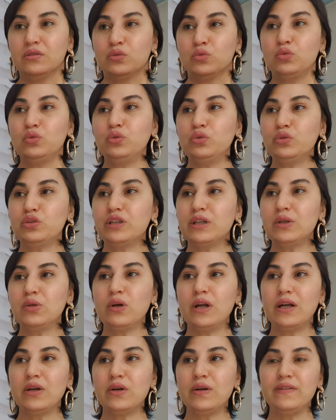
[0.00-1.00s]
Duygusal
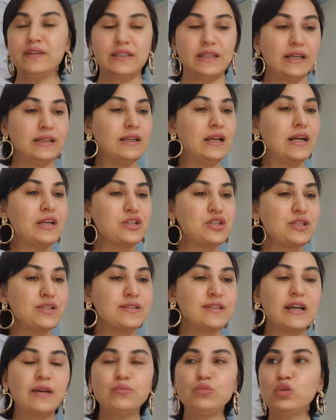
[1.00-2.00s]
olarak evet
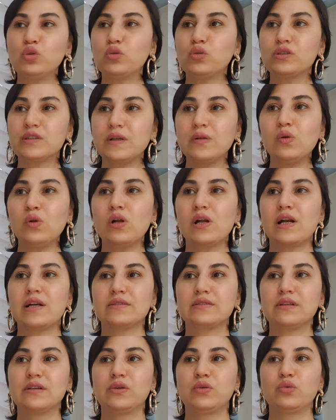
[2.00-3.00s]
enerjiniz hem duygusal
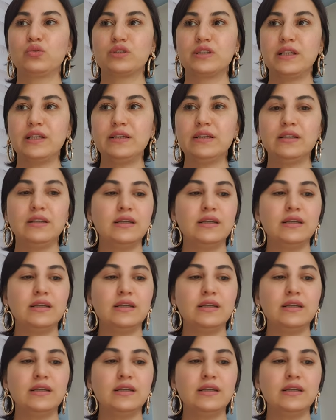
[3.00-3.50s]
olarak da yüksek.